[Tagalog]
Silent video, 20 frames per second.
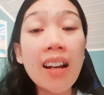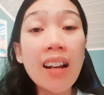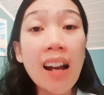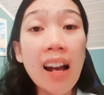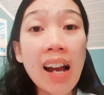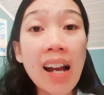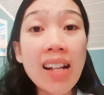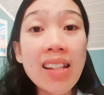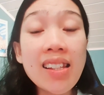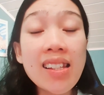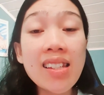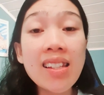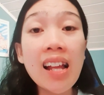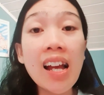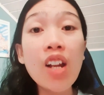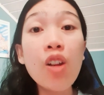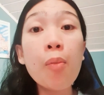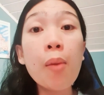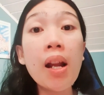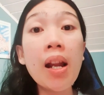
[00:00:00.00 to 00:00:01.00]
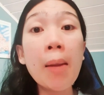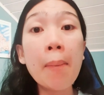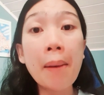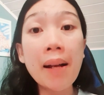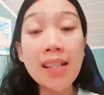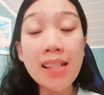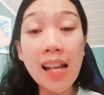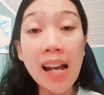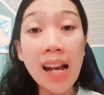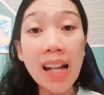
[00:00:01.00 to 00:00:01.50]
ads na
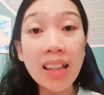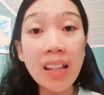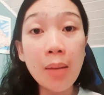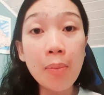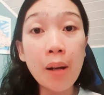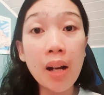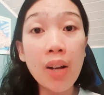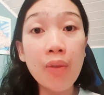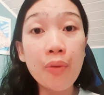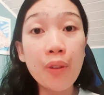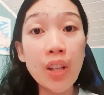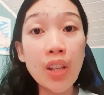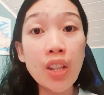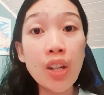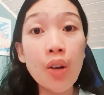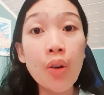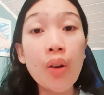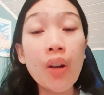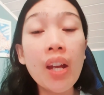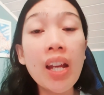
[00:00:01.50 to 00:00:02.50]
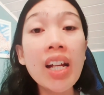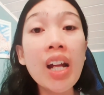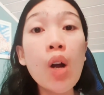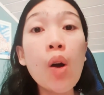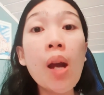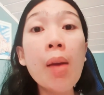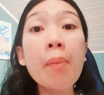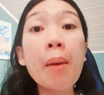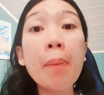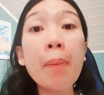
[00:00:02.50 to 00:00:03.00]
lumalabas sa ating mga video. Ikaw
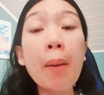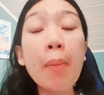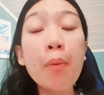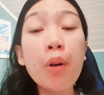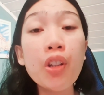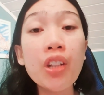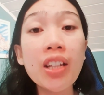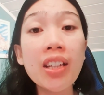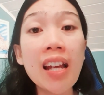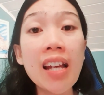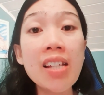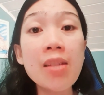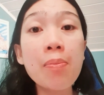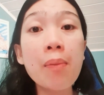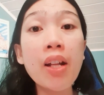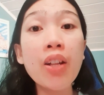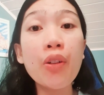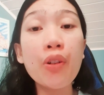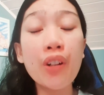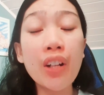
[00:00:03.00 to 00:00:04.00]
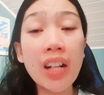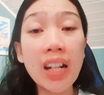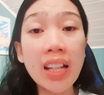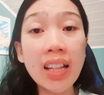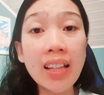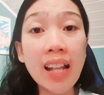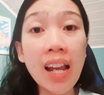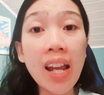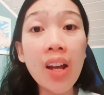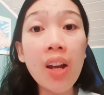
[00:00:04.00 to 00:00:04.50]
ay mapamonetize man or
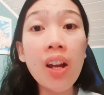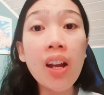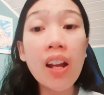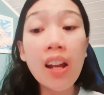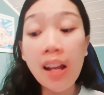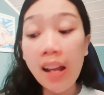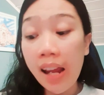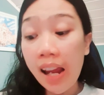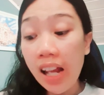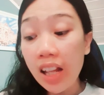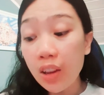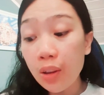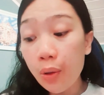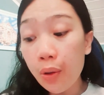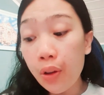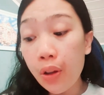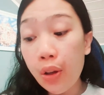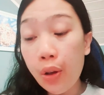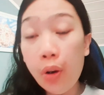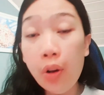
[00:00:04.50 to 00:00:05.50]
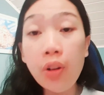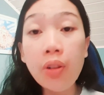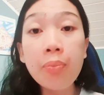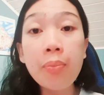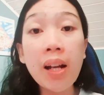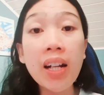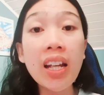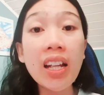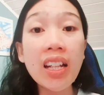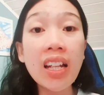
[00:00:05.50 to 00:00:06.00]
hindi, ito yung
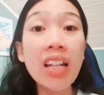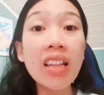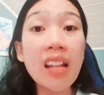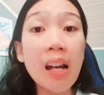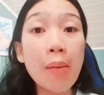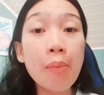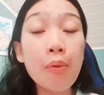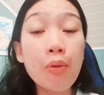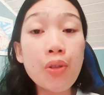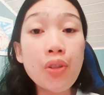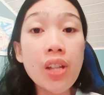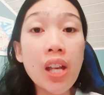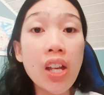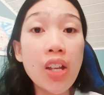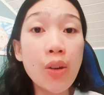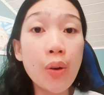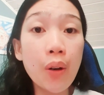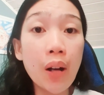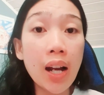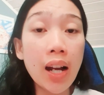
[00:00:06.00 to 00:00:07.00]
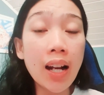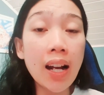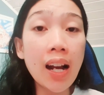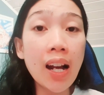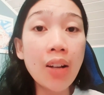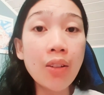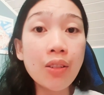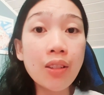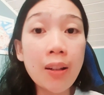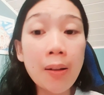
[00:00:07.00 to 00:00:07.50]
makikita mo sa iyong
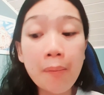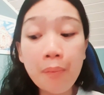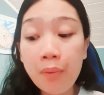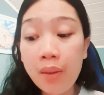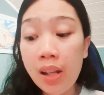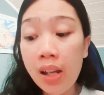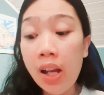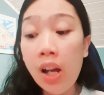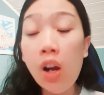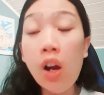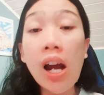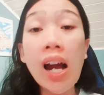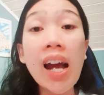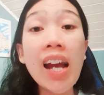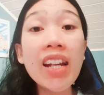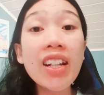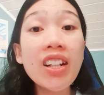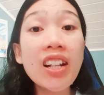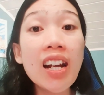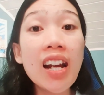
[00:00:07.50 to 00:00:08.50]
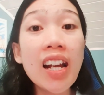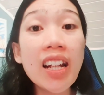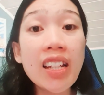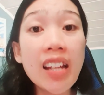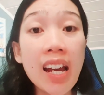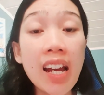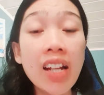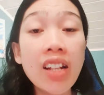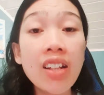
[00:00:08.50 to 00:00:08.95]
account. Either lang yan